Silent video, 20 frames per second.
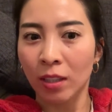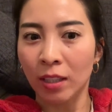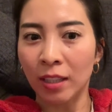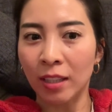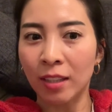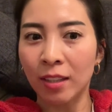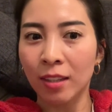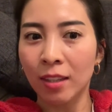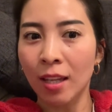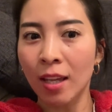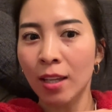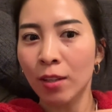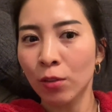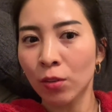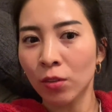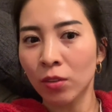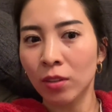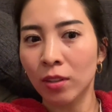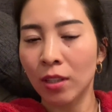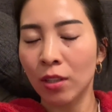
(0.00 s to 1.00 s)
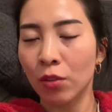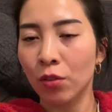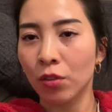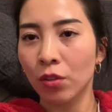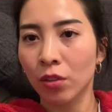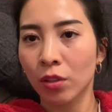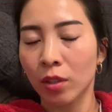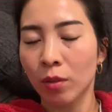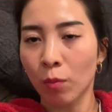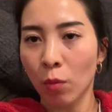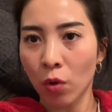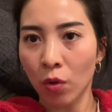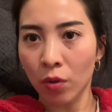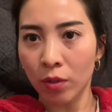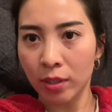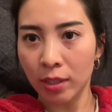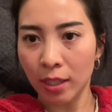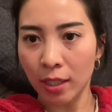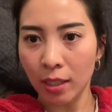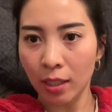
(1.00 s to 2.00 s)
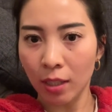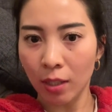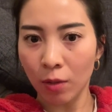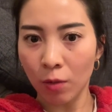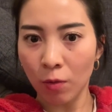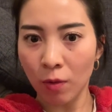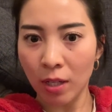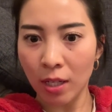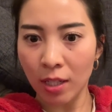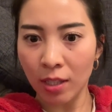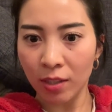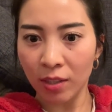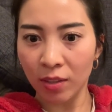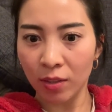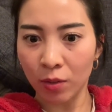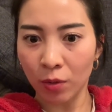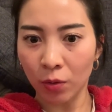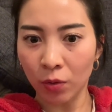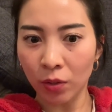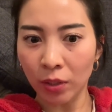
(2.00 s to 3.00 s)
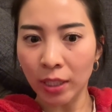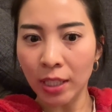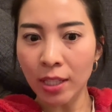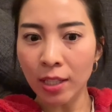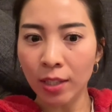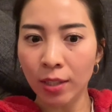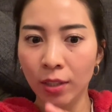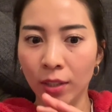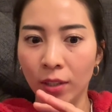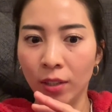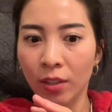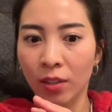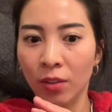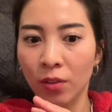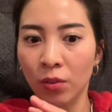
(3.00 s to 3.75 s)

一定のっていうよりも最近はその日に